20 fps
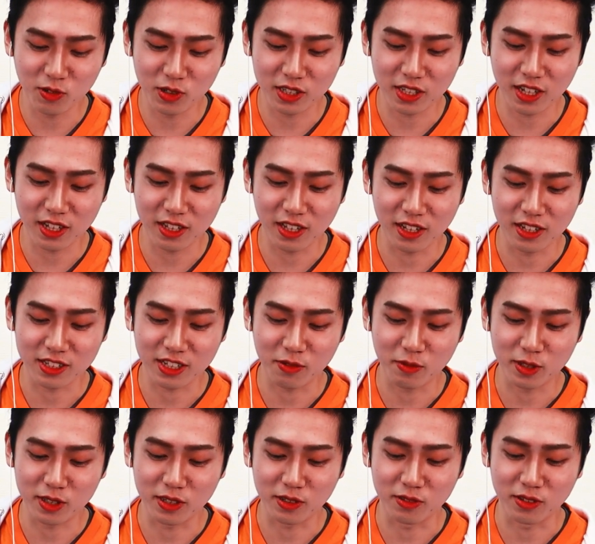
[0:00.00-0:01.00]
ごい丁寧に
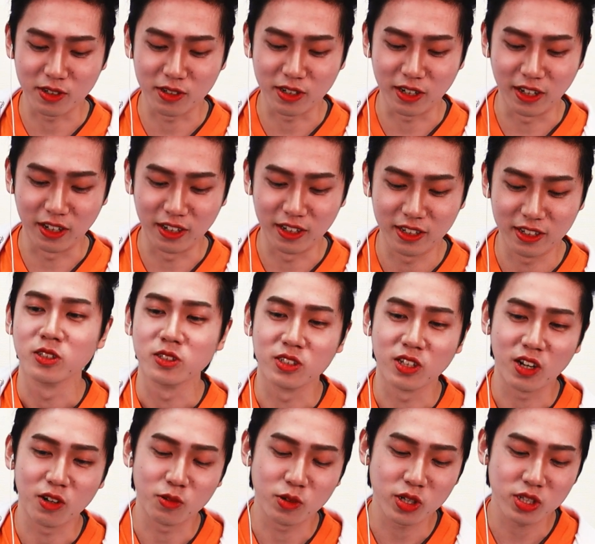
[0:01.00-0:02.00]
喋ってくれるやんい
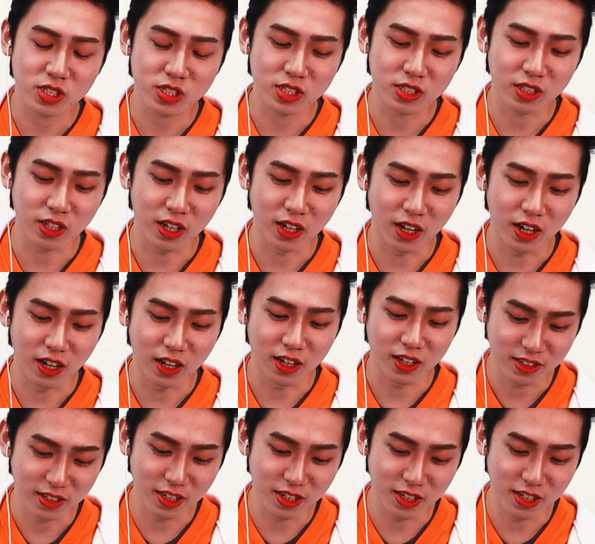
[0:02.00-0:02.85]
や嬉しいな